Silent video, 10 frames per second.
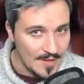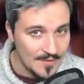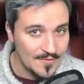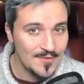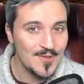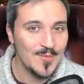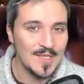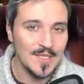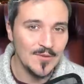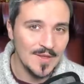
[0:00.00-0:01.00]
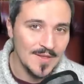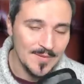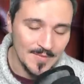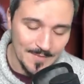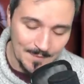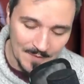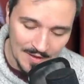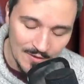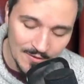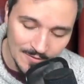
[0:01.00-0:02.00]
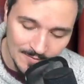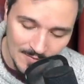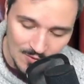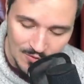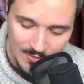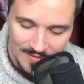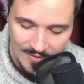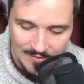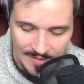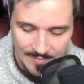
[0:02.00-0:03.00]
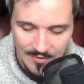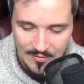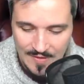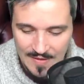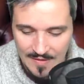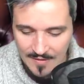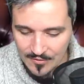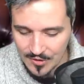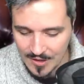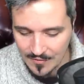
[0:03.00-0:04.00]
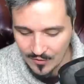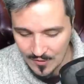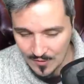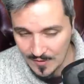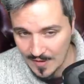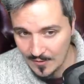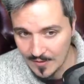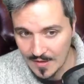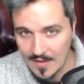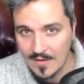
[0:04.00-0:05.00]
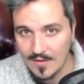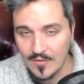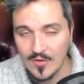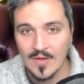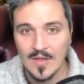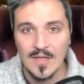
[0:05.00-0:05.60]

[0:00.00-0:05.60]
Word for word: Bienvenue sur Planète Wargame. Alors, on commence à entamer une série de chiffres sur notre calendrier de l'Avent